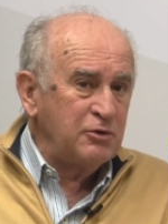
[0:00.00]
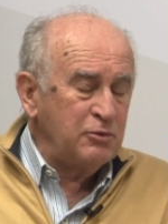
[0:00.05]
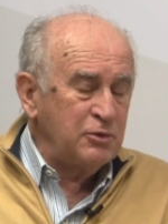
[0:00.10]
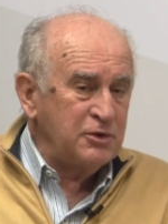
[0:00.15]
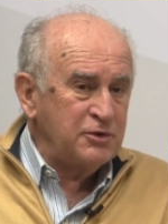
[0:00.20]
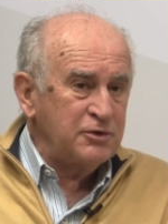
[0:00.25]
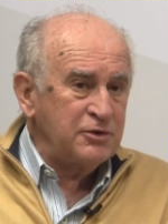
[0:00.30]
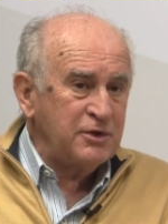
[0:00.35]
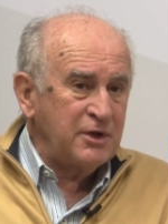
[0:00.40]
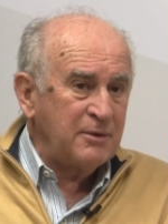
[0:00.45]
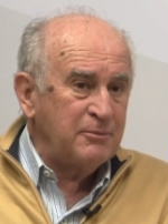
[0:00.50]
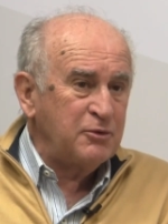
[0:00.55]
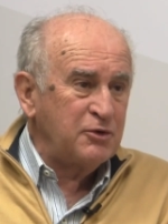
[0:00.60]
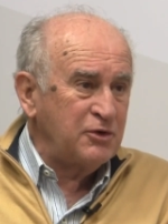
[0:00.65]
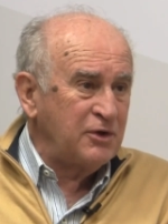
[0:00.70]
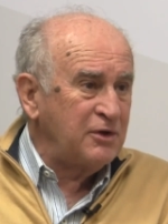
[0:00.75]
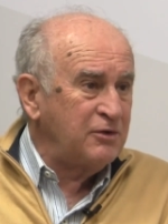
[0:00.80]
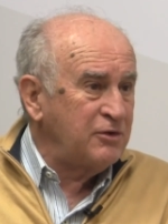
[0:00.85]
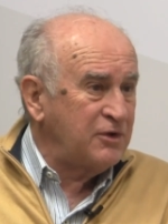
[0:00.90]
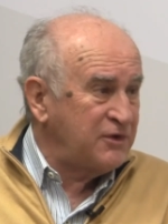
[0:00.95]
nuestro está
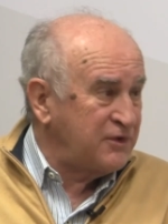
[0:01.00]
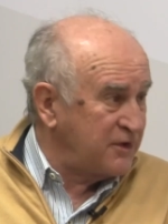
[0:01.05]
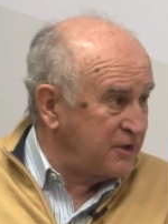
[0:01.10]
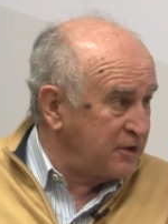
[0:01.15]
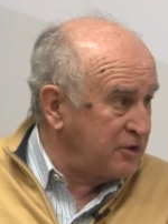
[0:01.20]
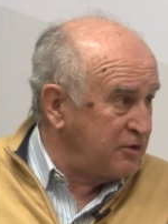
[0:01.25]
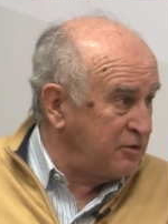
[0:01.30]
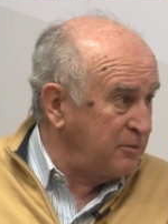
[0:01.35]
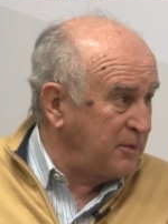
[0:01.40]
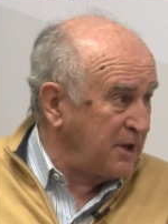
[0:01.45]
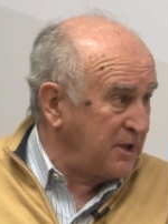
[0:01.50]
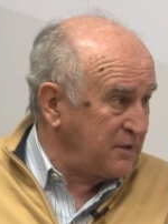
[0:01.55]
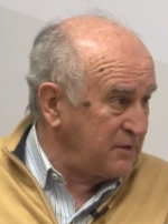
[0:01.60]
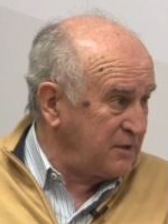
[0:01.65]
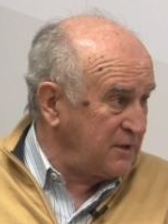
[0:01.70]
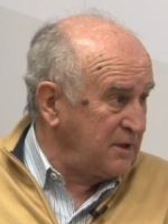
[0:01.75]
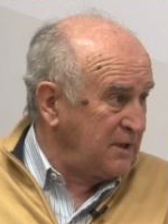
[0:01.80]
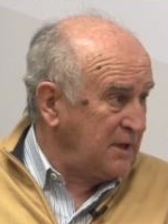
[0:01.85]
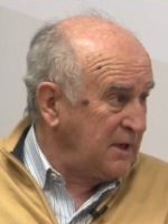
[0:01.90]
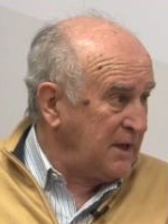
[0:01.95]
apoyando a Sergio
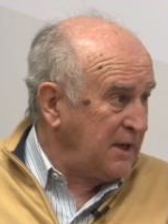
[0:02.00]
Massa